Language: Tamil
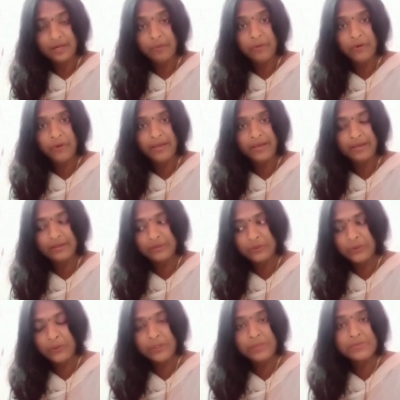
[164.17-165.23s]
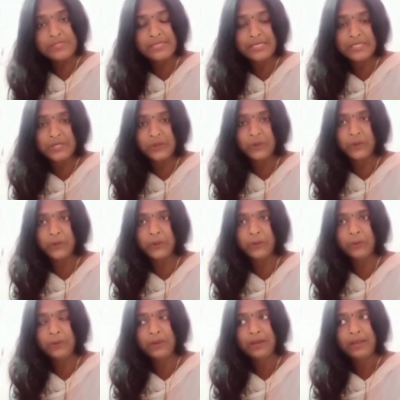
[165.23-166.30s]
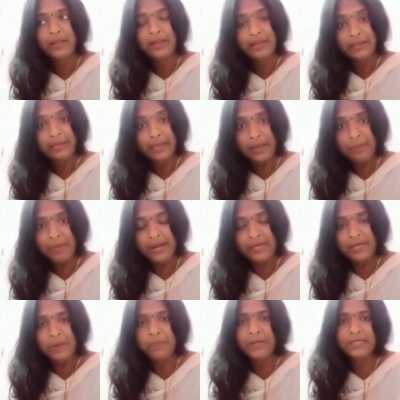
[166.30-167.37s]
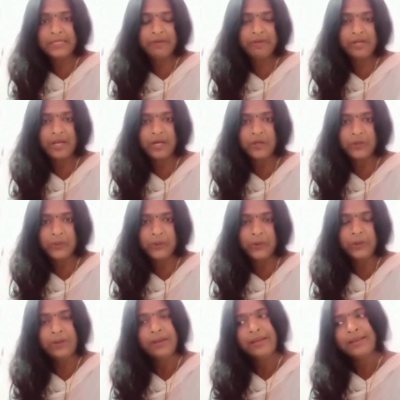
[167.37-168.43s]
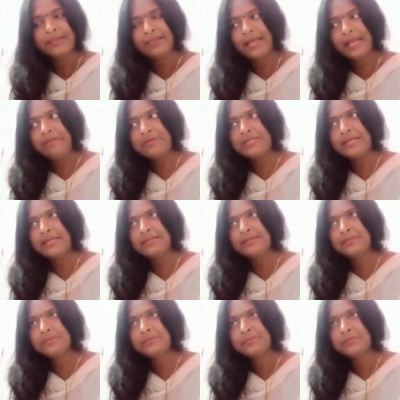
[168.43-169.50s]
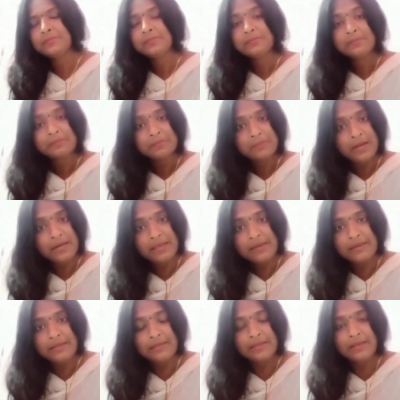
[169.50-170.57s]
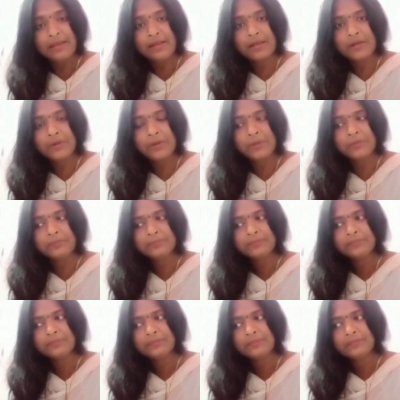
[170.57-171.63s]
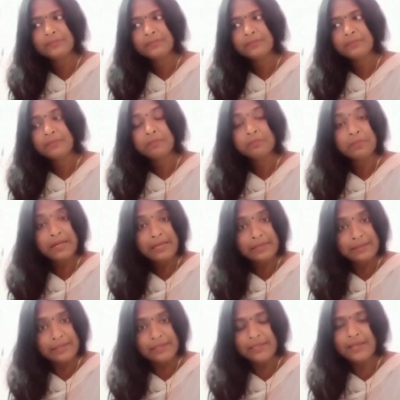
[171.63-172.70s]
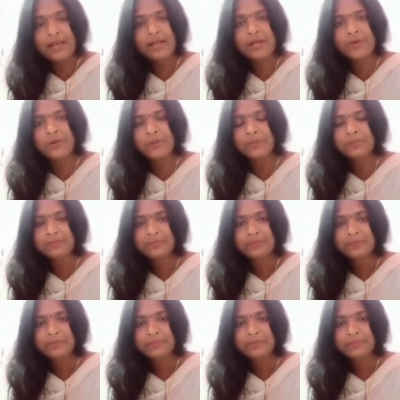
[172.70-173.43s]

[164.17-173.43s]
நம்மளோட துரோகம் செஞ்சவங்களுக்கோ ஏமாற்றப்பட்டவர்களுக்கோ தயவு செய்து மன ரீதியாக கூட மன ரீதியாக கூட